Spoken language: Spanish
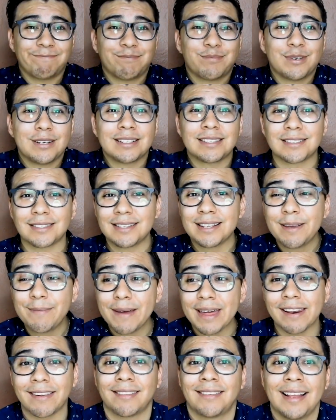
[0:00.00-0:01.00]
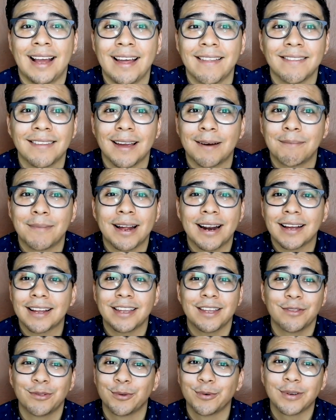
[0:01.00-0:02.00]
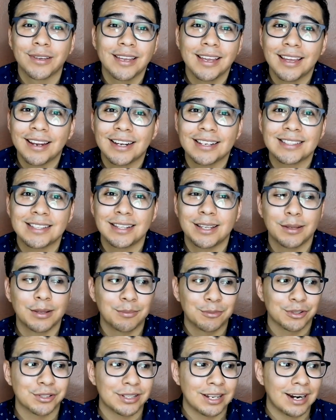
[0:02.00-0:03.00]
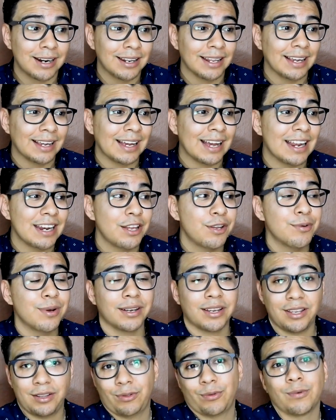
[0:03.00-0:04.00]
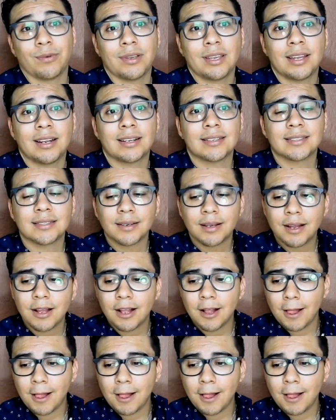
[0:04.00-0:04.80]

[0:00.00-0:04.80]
pues libertad de amar a quien tú quieras y de demostrarle cariño a quien tú quieras.